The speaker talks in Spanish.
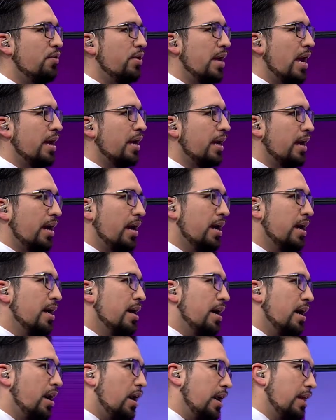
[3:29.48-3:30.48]
y hay que
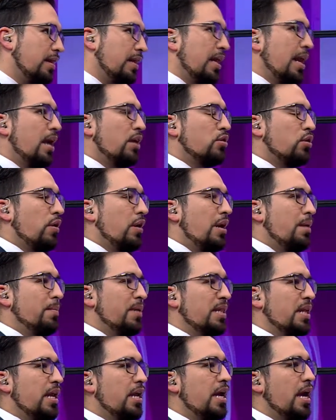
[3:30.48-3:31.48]
retirar toda la
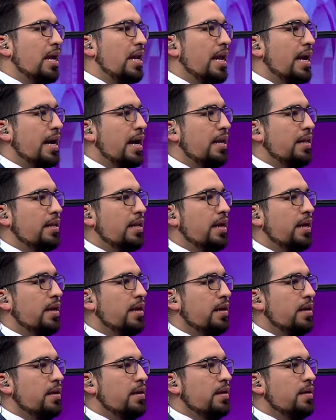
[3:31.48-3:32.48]
minería ilegal de
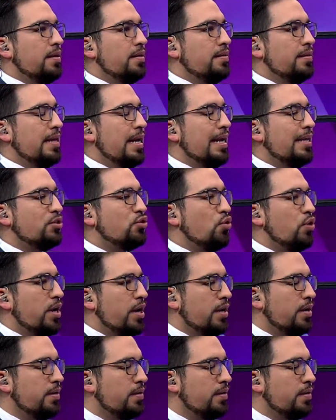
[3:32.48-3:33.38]
la zona.